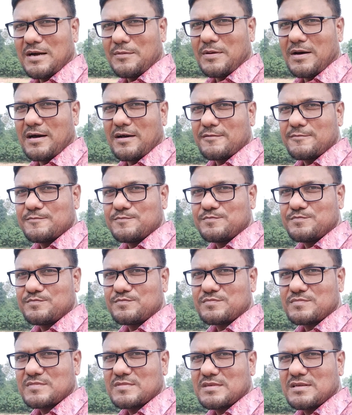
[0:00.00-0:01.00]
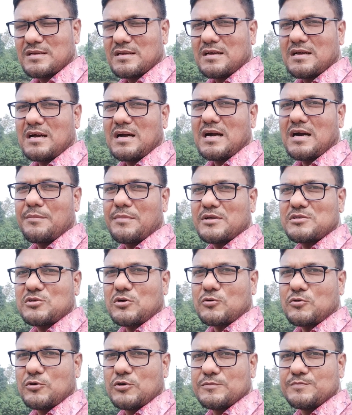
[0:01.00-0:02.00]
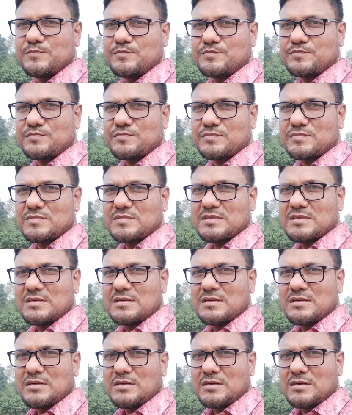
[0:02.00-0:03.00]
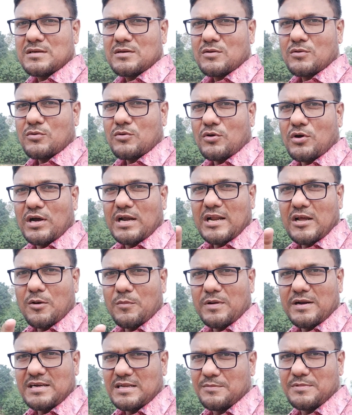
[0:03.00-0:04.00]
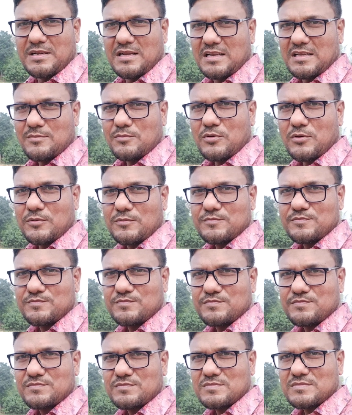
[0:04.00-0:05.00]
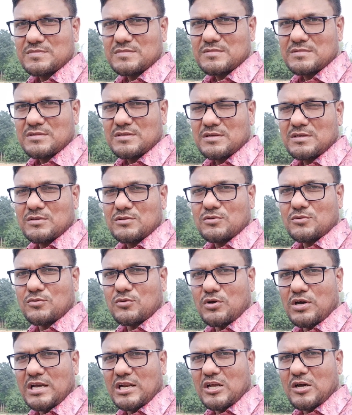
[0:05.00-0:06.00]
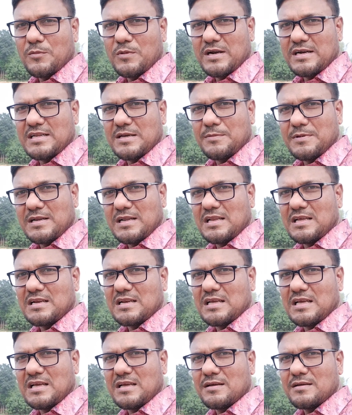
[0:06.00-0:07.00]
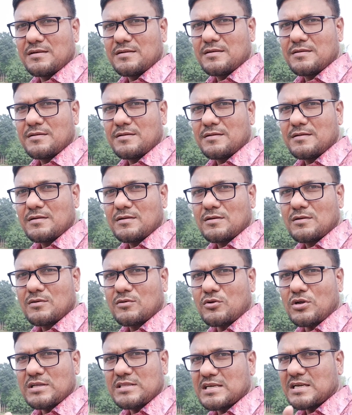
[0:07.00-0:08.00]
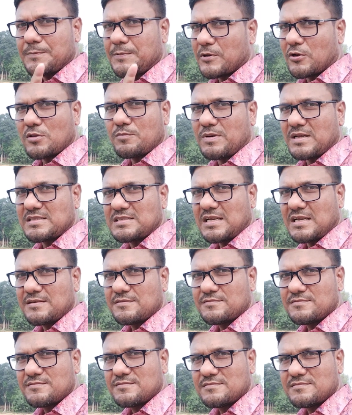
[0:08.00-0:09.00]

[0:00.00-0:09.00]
আবার আমরা যখন ক্রয় রেওয়া ডেবিটে লিখবো তো ক্রয়ের আমলে ডেবিটে লিখলে ক্রয় থেকে ফেরত বাদ যায়